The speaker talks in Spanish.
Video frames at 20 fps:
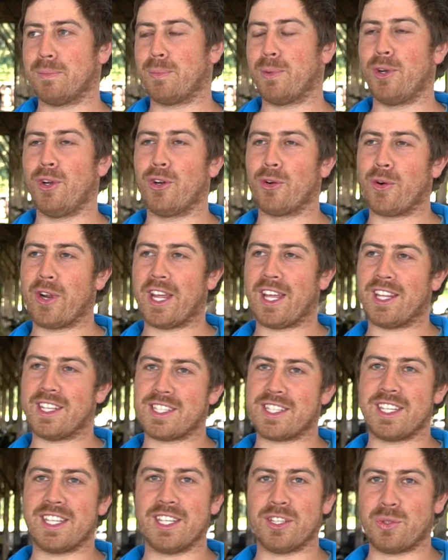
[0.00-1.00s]
por lo que
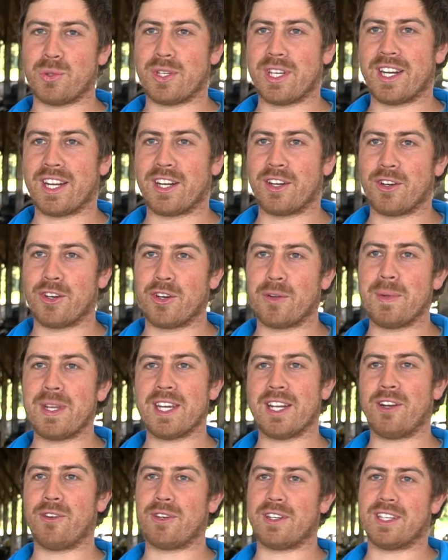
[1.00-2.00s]
decidí estudiar
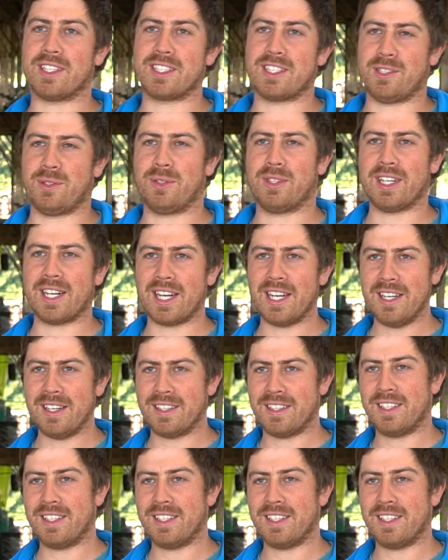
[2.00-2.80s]
agronomía en la Universidad Austral.